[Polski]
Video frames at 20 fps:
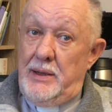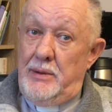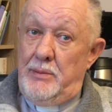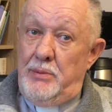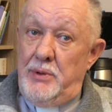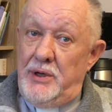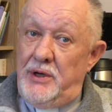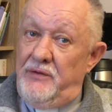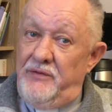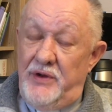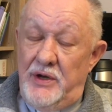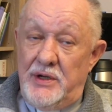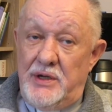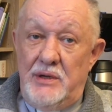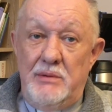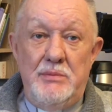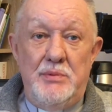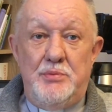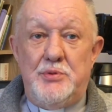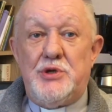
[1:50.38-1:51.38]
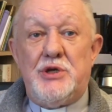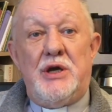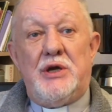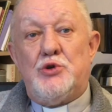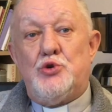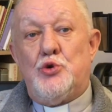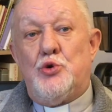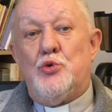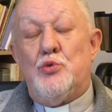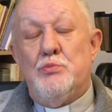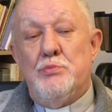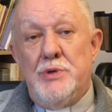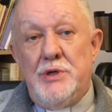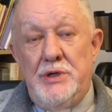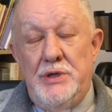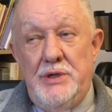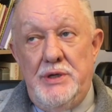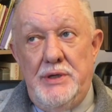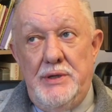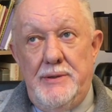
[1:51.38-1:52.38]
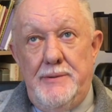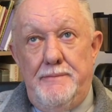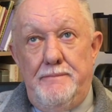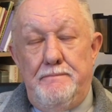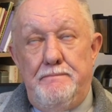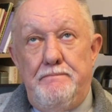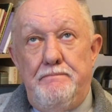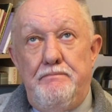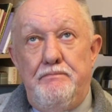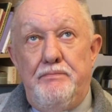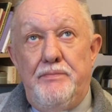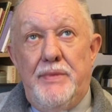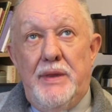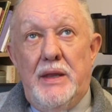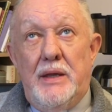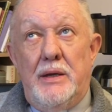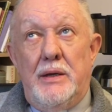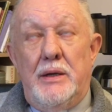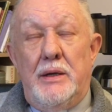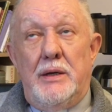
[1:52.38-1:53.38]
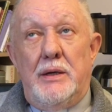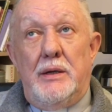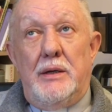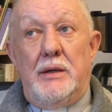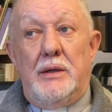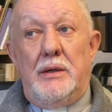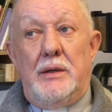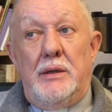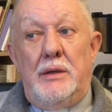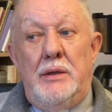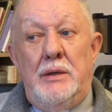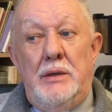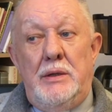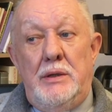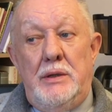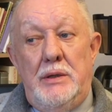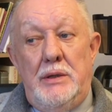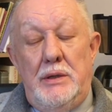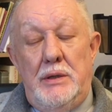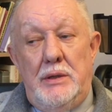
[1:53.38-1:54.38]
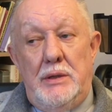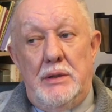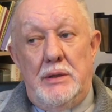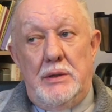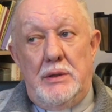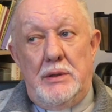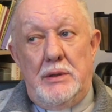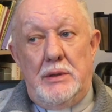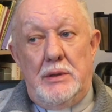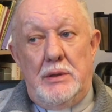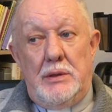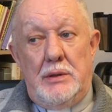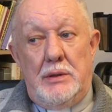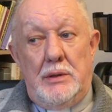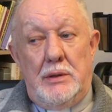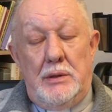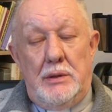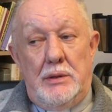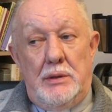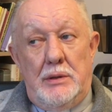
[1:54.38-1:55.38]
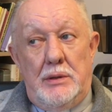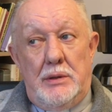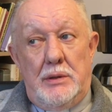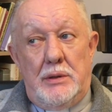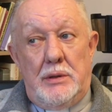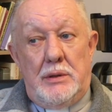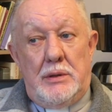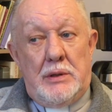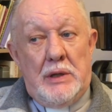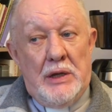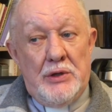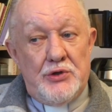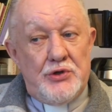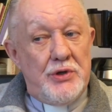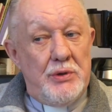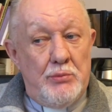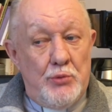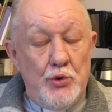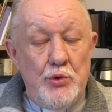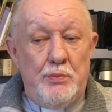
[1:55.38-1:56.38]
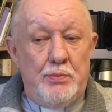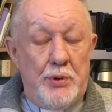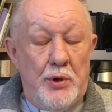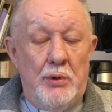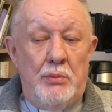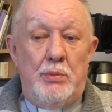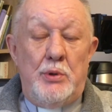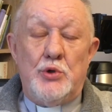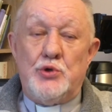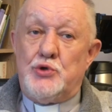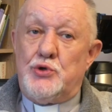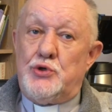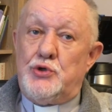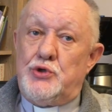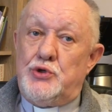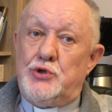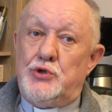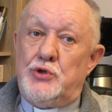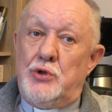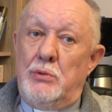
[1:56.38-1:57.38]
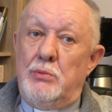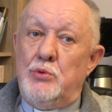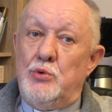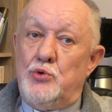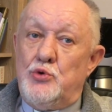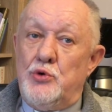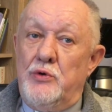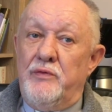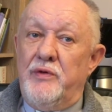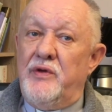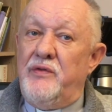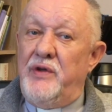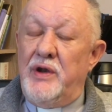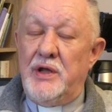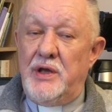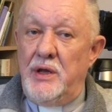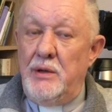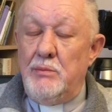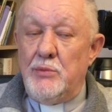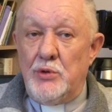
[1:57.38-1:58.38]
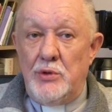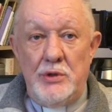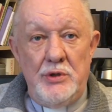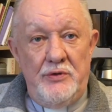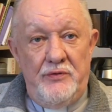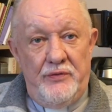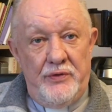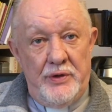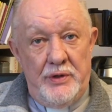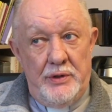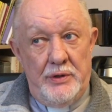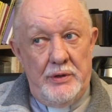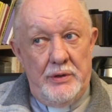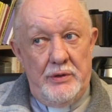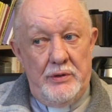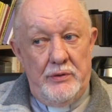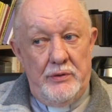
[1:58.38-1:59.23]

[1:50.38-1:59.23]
Byli wielkimi przyjaciółmi i tenże mój proboszcz to był człowiek wielkiej modlitwy,